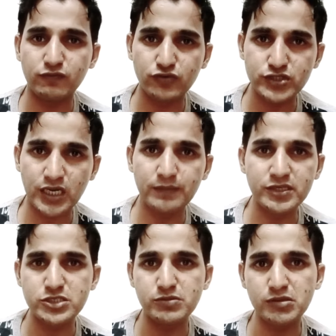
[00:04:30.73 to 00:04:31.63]
फुजेरा भी
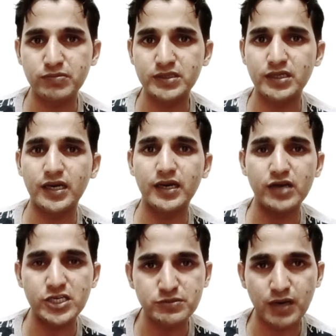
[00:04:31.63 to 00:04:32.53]
नज़दीक पड़ता है
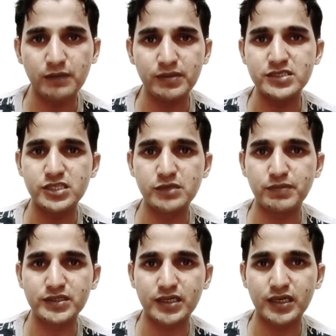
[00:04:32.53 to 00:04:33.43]
अजमान भी नज़दीक
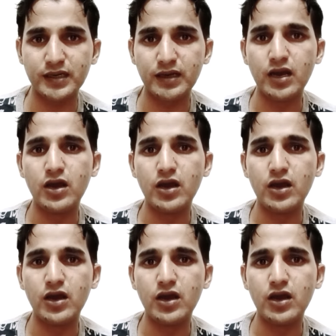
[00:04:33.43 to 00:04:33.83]
पड़ता है